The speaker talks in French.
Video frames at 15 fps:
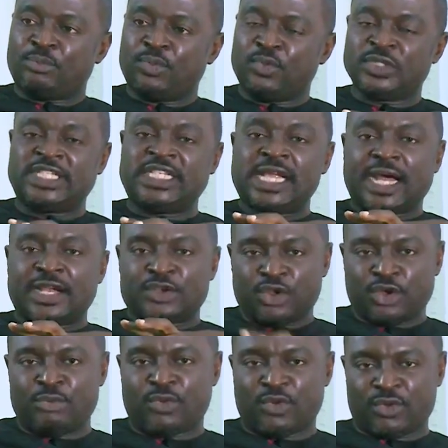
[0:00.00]
vous dit en
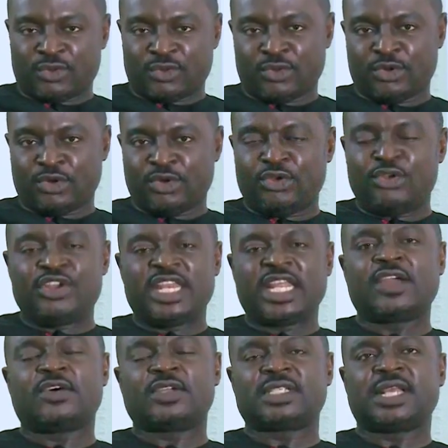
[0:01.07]
un mot, le
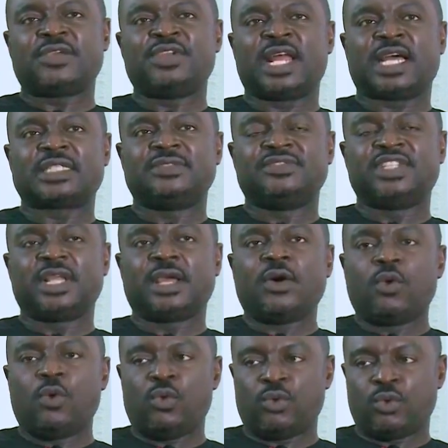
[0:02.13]
négoce est une activité
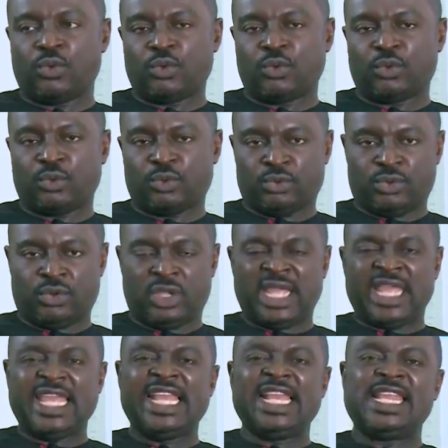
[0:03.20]
où
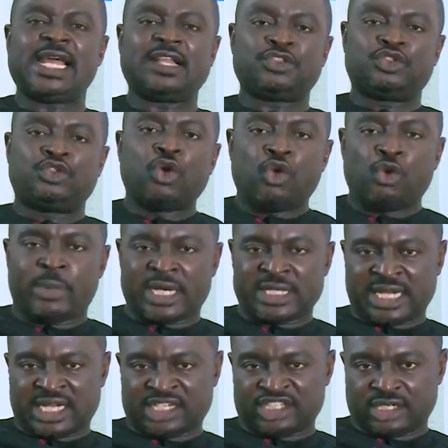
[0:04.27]
il y a tellement
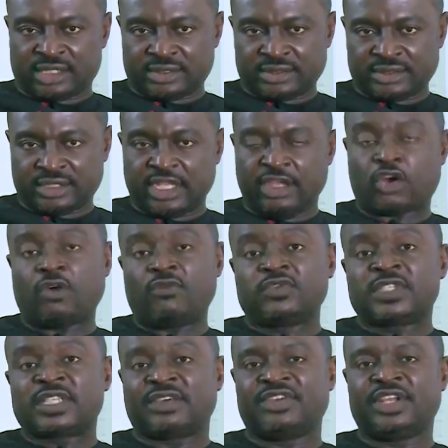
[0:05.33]
d'argent. Et comme
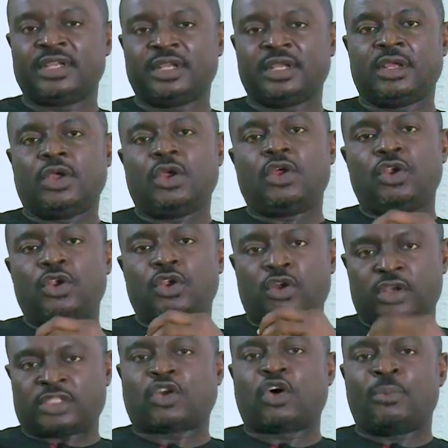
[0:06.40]
vous savez,
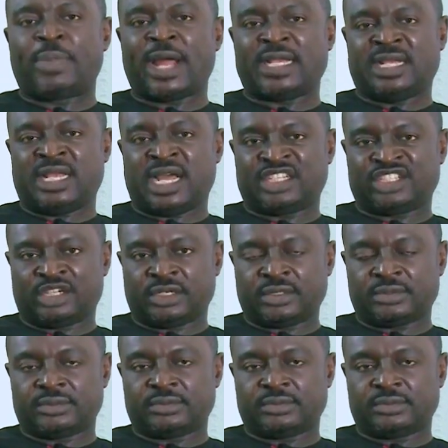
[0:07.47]
lorsqu'on parle de l'argent,